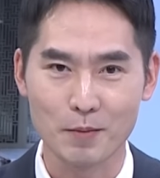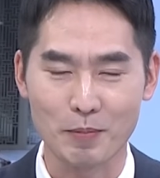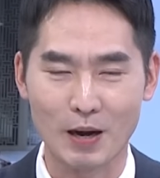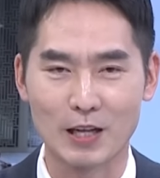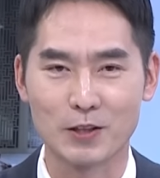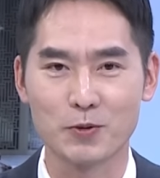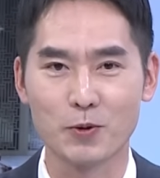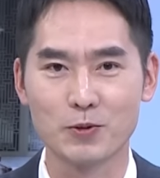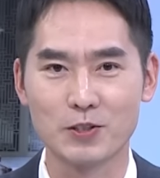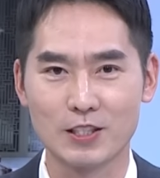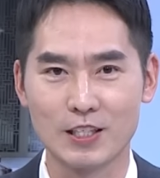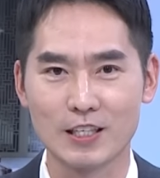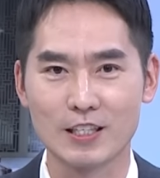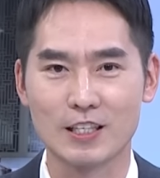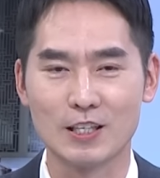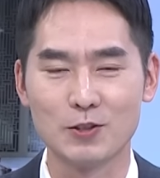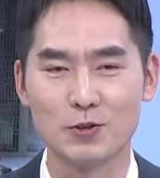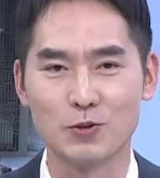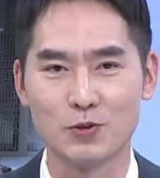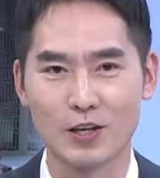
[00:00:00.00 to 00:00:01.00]
반도체
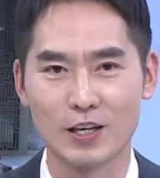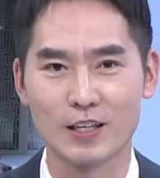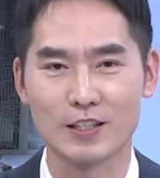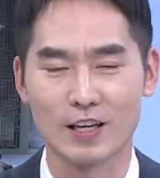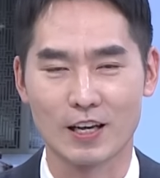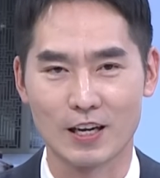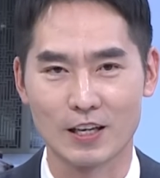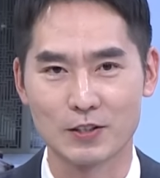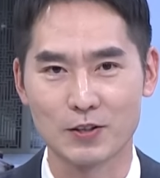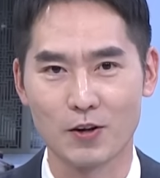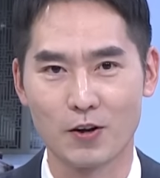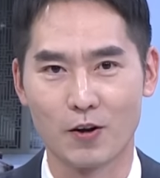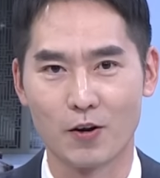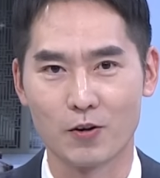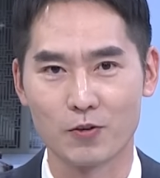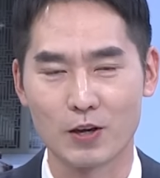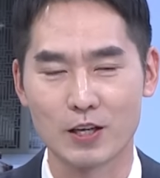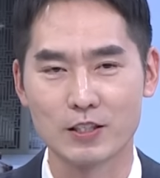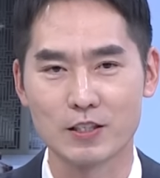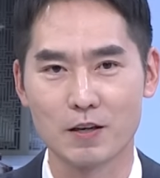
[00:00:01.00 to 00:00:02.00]
기술에
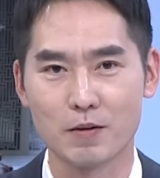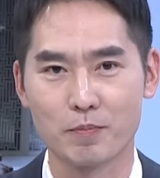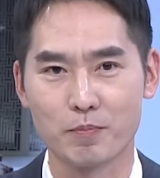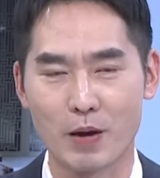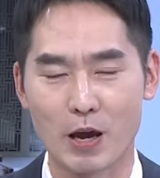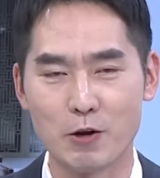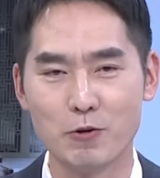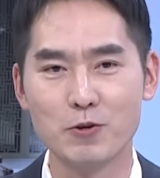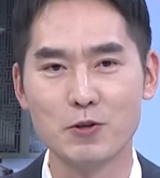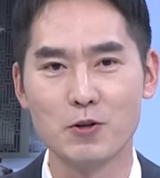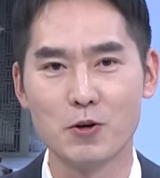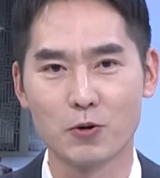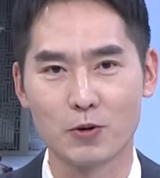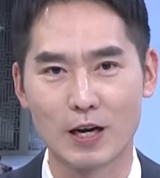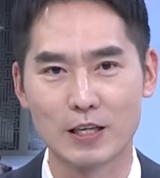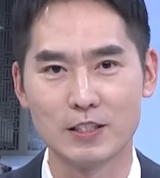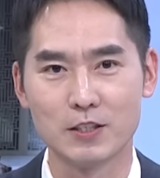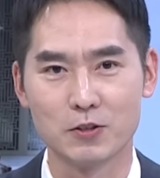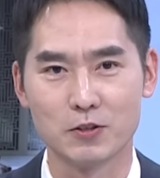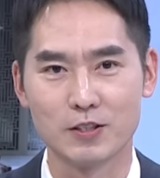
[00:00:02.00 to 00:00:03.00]
대해서 굉장히 배우려고
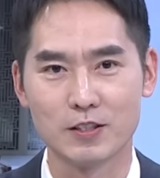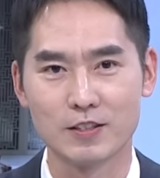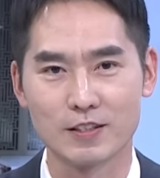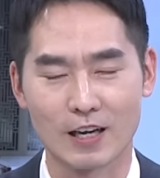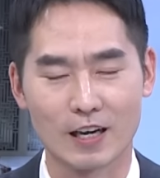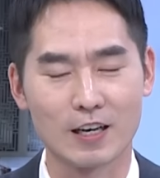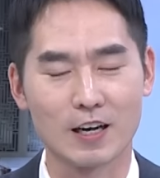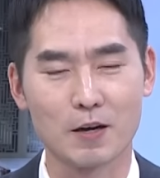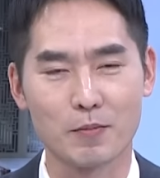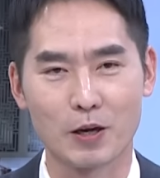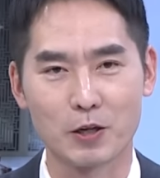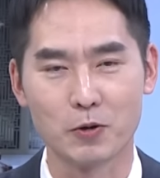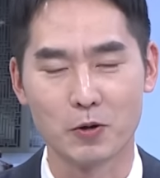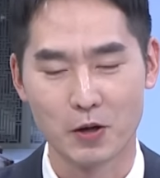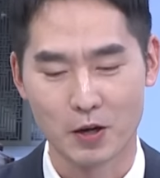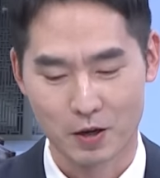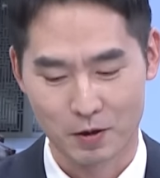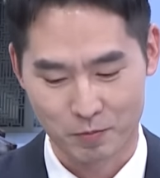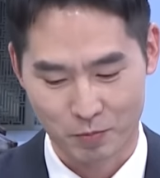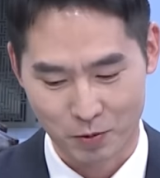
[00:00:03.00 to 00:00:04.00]
하는 나라가 바로
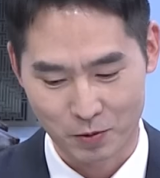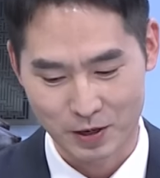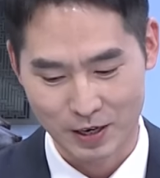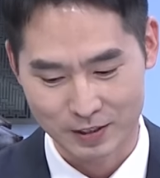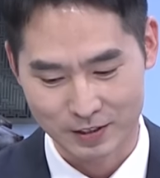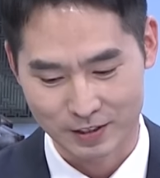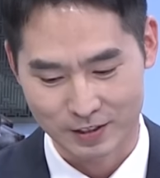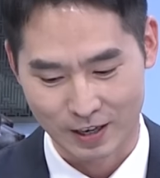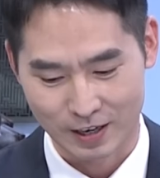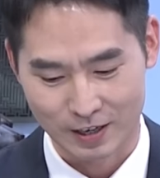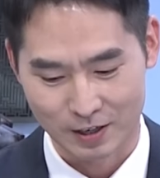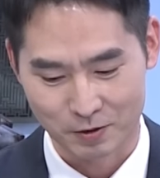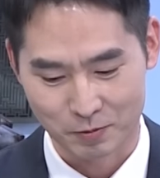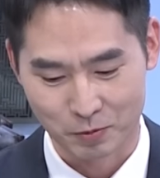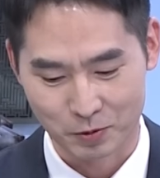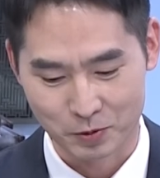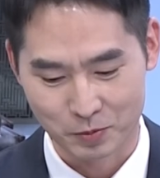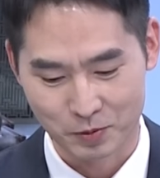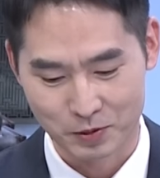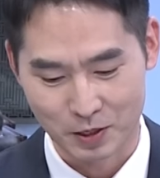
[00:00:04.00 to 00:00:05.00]
폴란드다라고
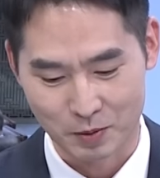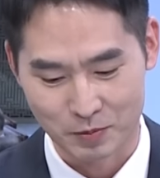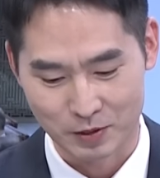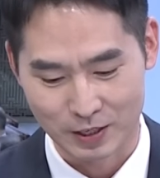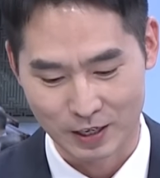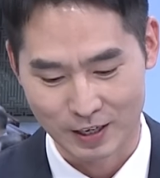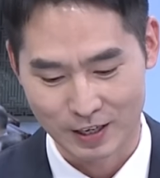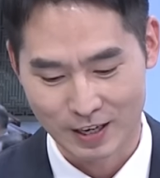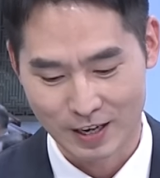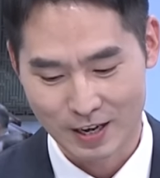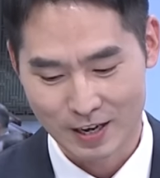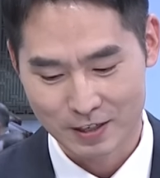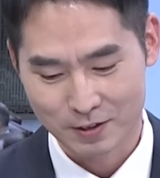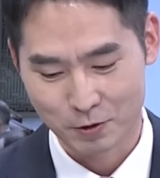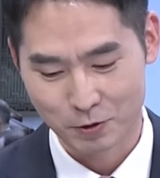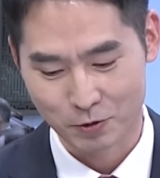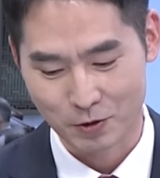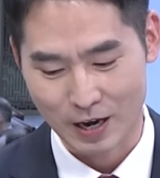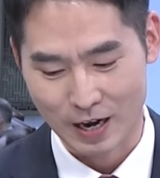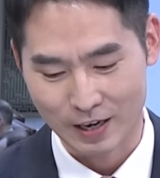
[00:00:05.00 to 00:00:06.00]
보시면 됩니다.
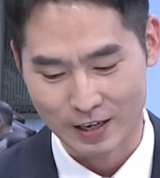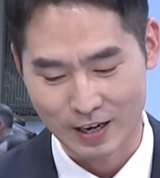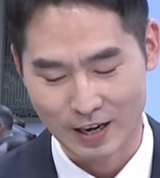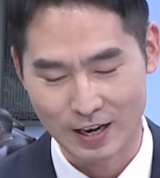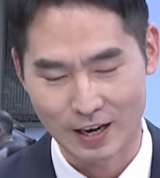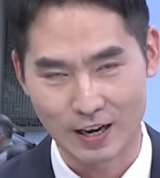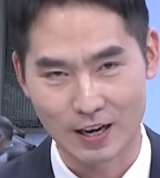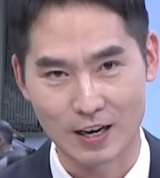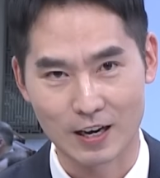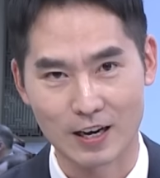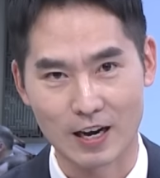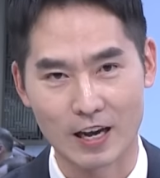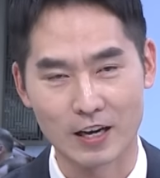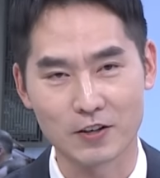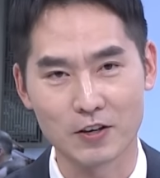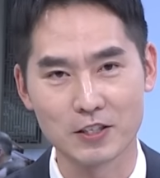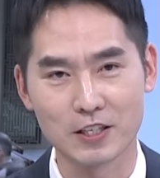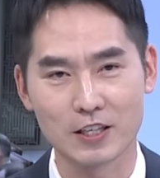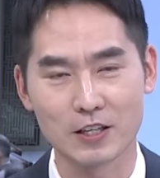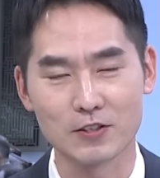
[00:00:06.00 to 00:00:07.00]
그리고 아까
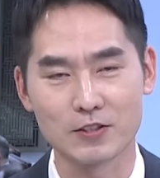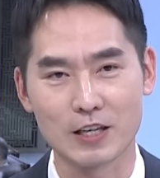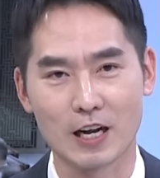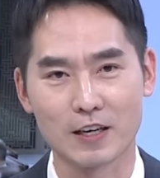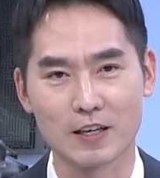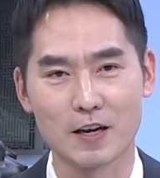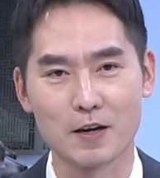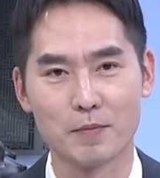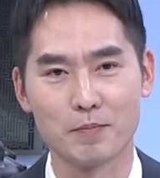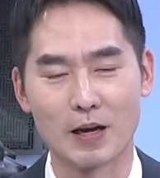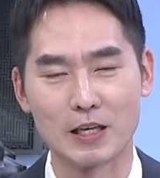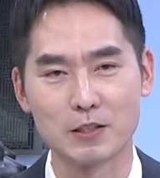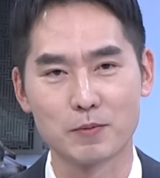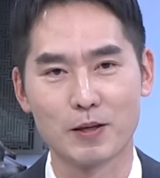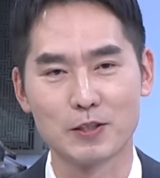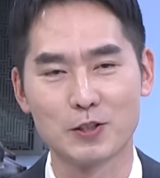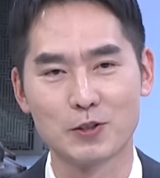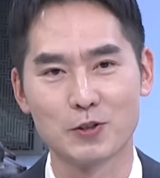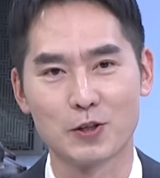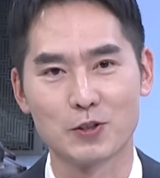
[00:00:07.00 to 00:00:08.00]
앵커님께서 잠깐
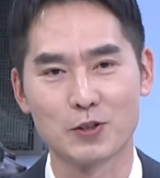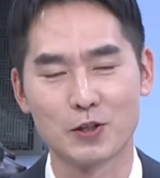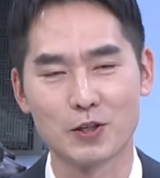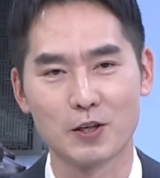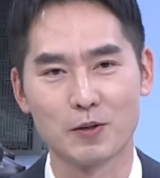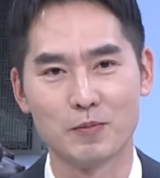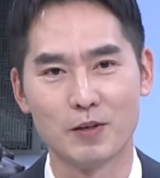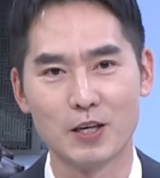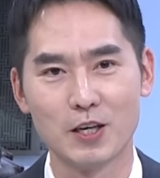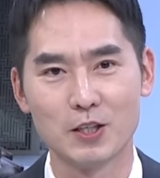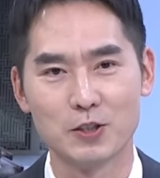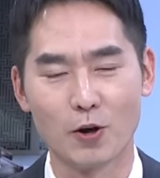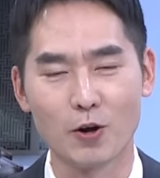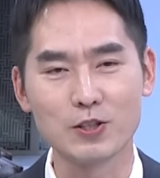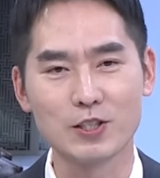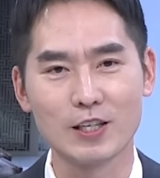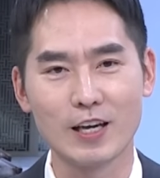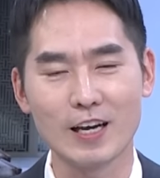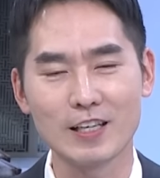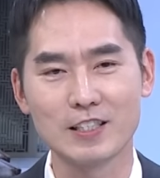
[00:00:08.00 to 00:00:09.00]
말씀하신 것처럼
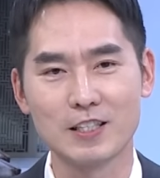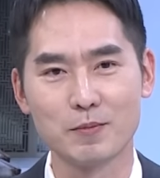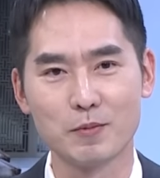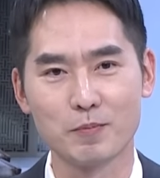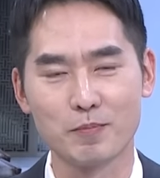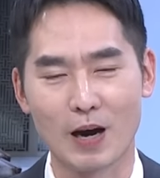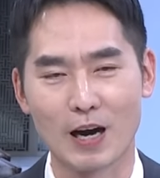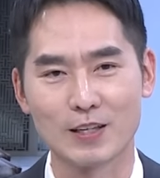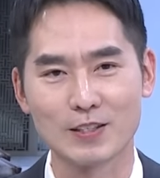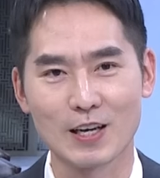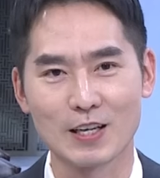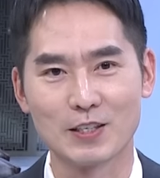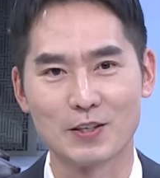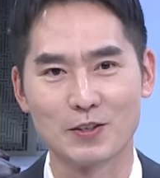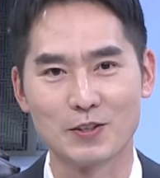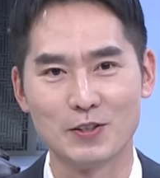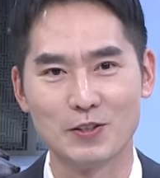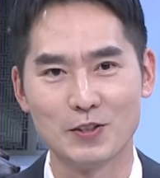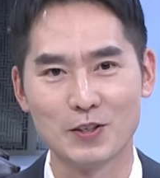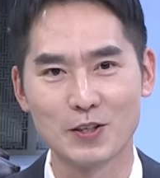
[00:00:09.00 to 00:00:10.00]
역시 핵심은
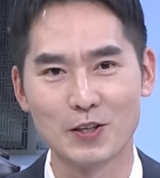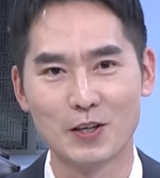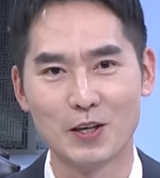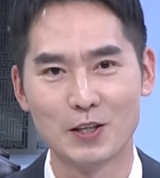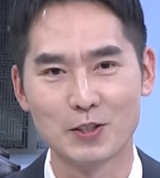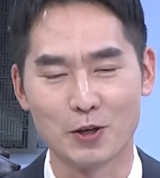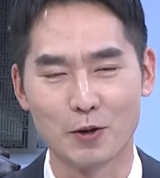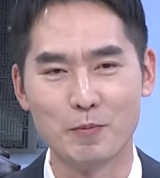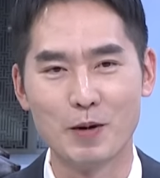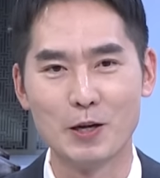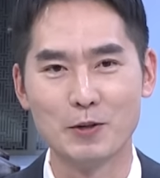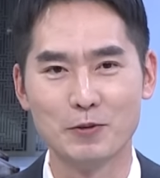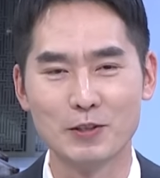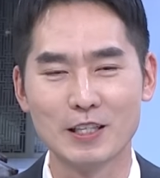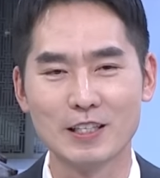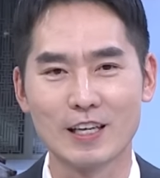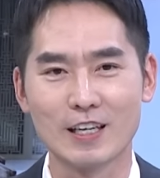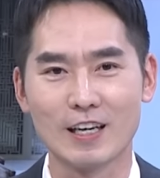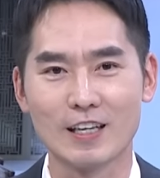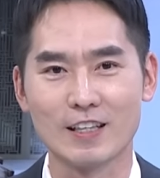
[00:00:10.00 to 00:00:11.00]
방산이거든요. 네. 정말
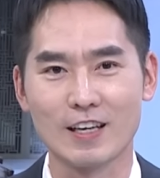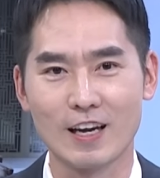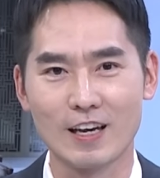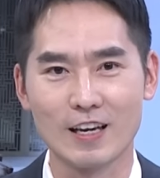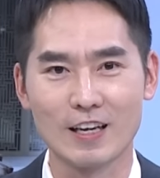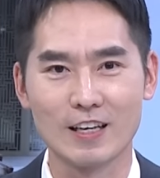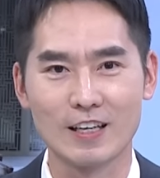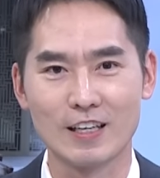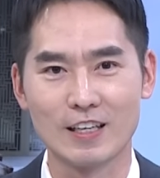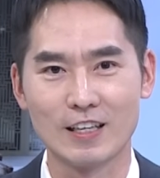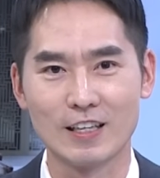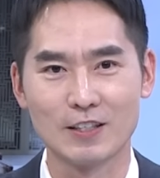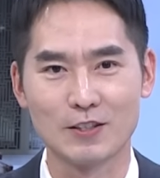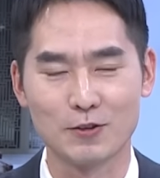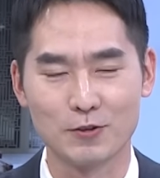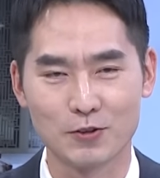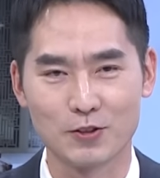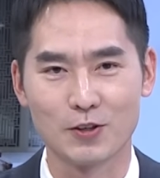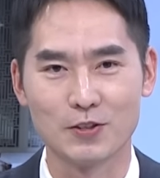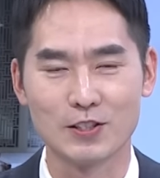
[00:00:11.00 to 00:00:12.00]
우리나라의
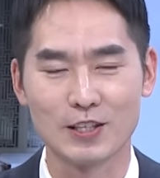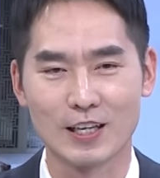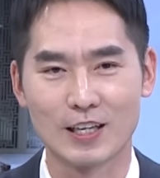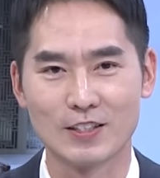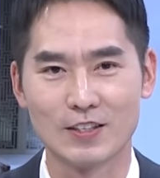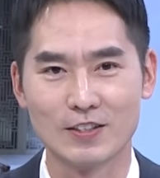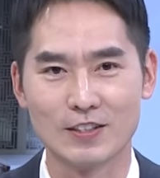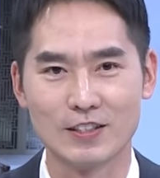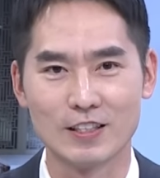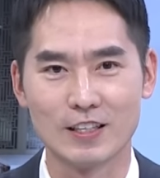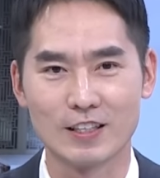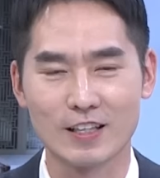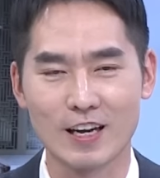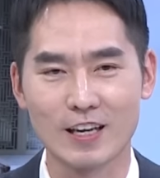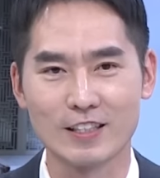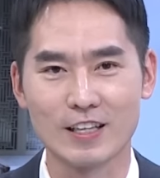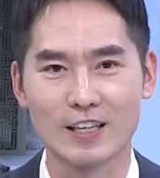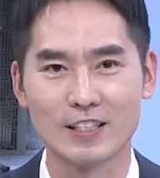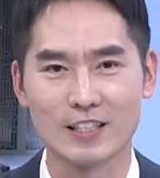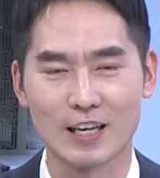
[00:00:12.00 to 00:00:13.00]
K2 전차라든지
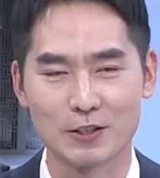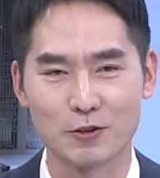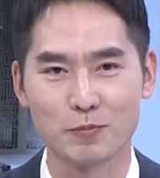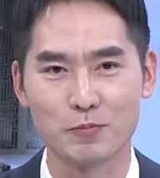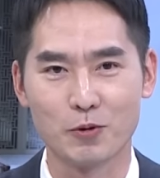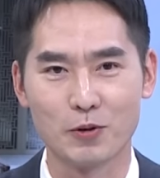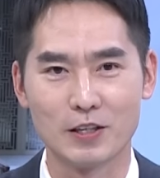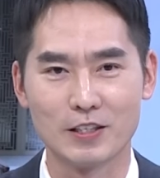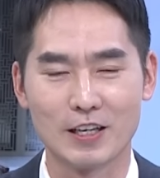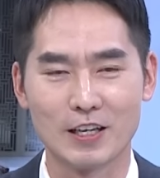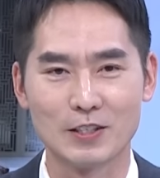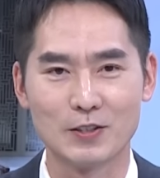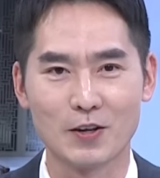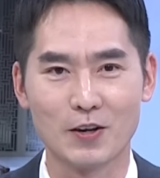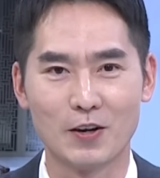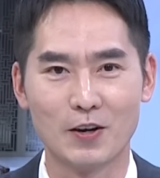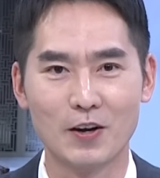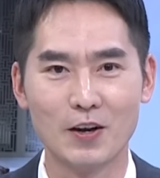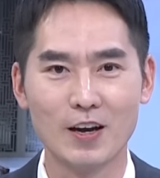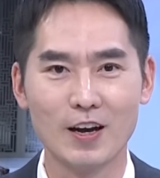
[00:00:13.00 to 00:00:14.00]
K9 자주포에
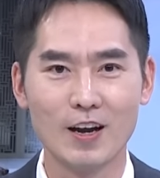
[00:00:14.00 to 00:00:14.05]
대해서